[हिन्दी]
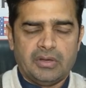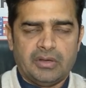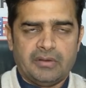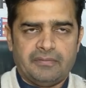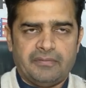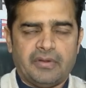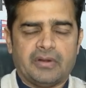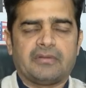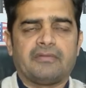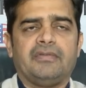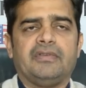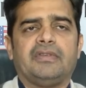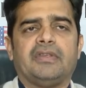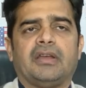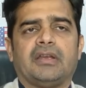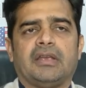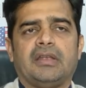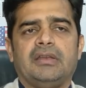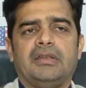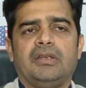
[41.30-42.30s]
वर्क
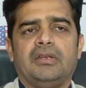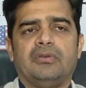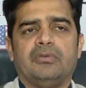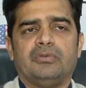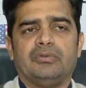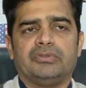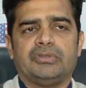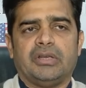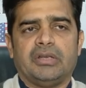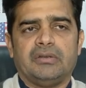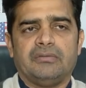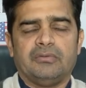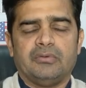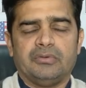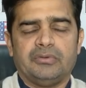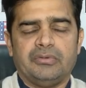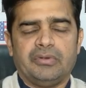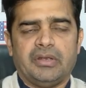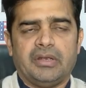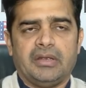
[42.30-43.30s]
वीज़ा के लिए हों चाहे वो
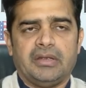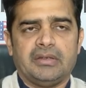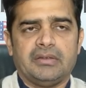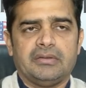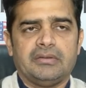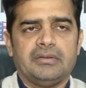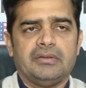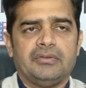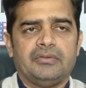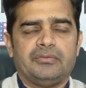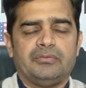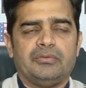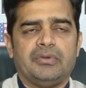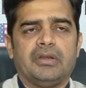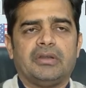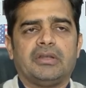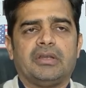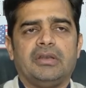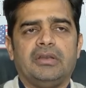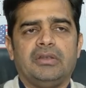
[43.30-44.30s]
जो है
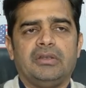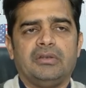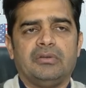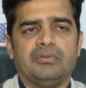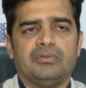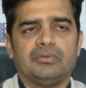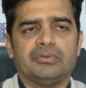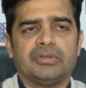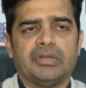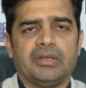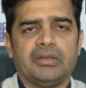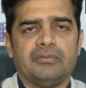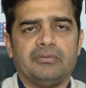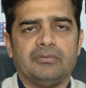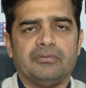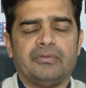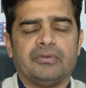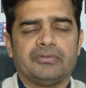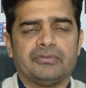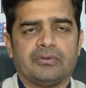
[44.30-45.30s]
स्टूडेंट के लिए हों चाहे
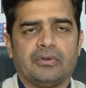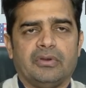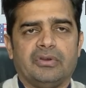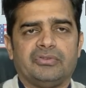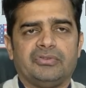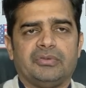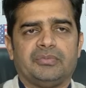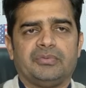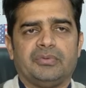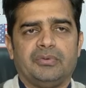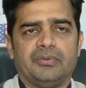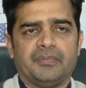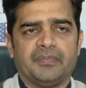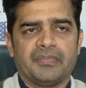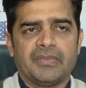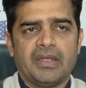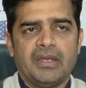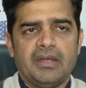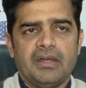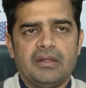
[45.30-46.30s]
वो स्कॉलरशिप्स हों
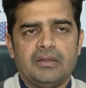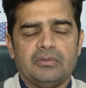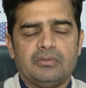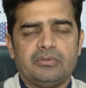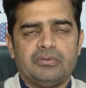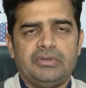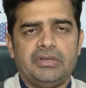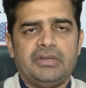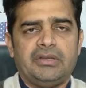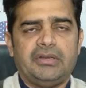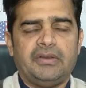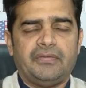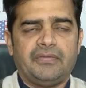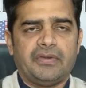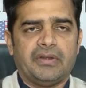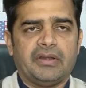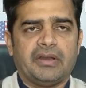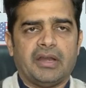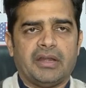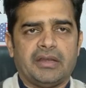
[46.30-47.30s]
तो ये
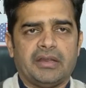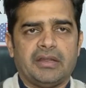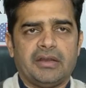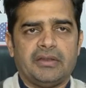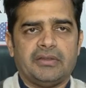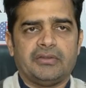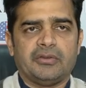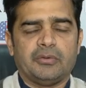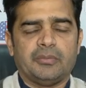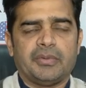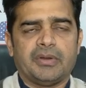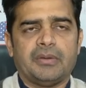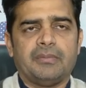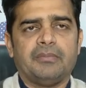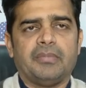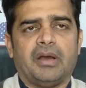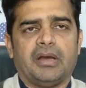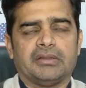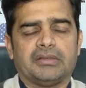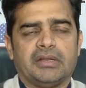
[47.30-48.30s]
डिफरेंट कैटेगरीज़ के ऊपर हम
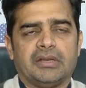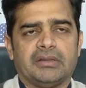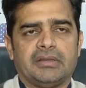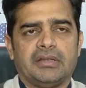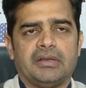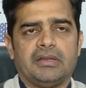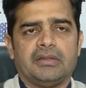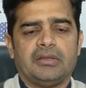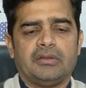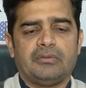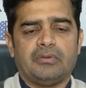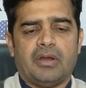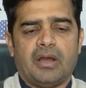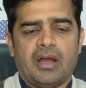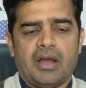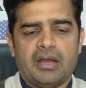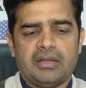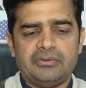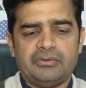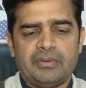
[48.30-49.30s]
बात करते रहते हैं तो
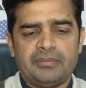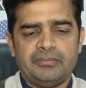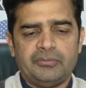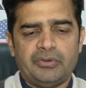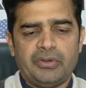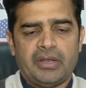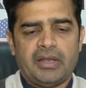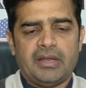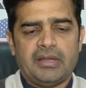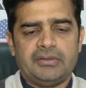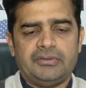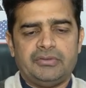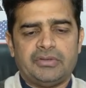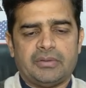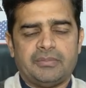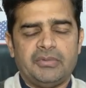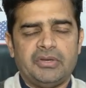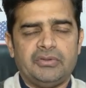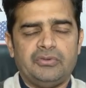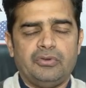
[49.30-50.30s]
आज हम जो है
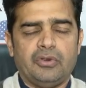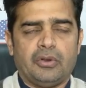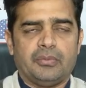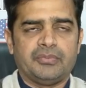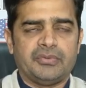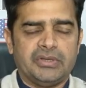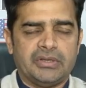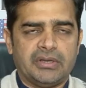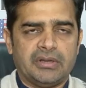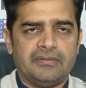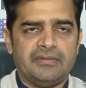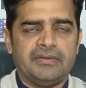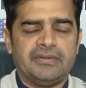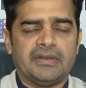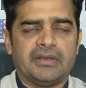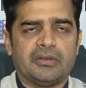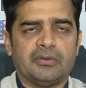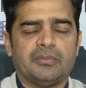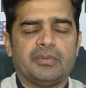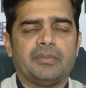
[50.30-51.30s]
जर्मनी जॉब सीकर
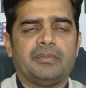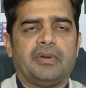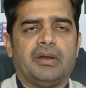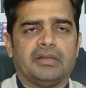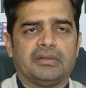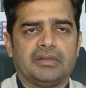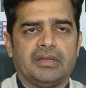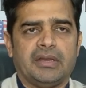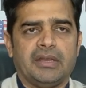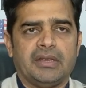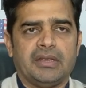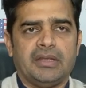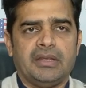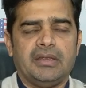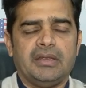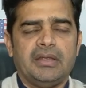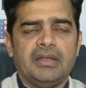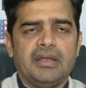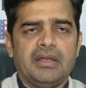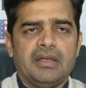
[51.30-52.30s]
वीज़ा के ऊपर बात करेंगे
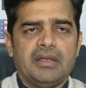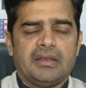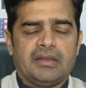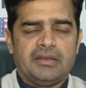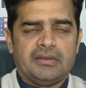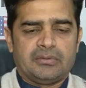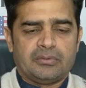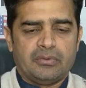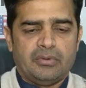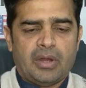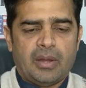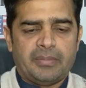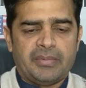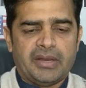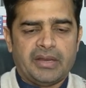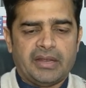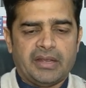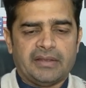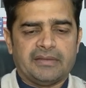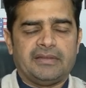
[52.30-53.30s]
कि इसको
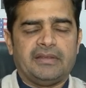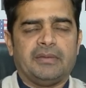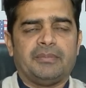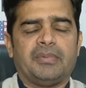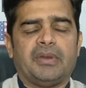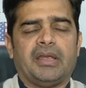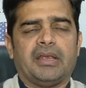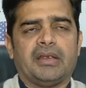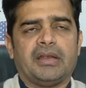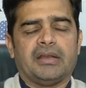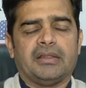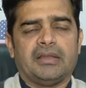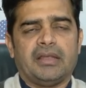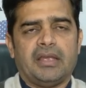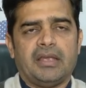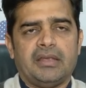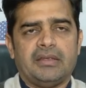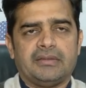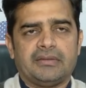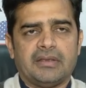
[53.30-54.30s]
आपने कैसे अप्लाई करना
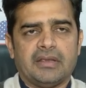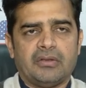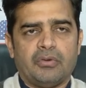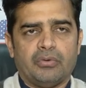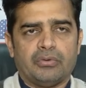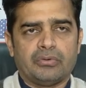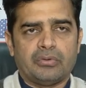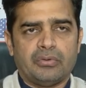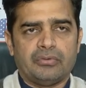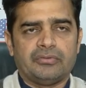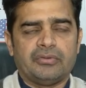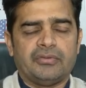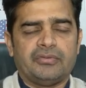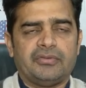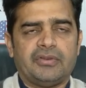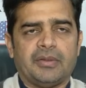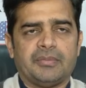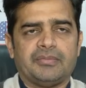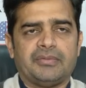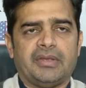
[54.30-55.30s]
है इसके कौन कौन से
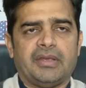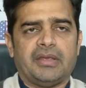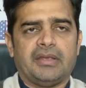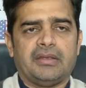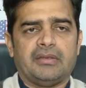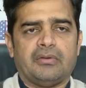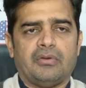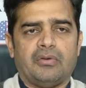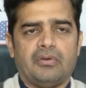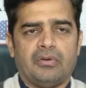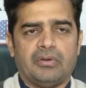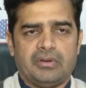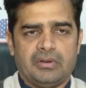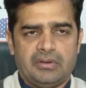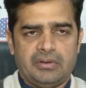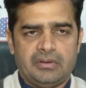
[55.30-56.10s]
स्टेप्स हैं और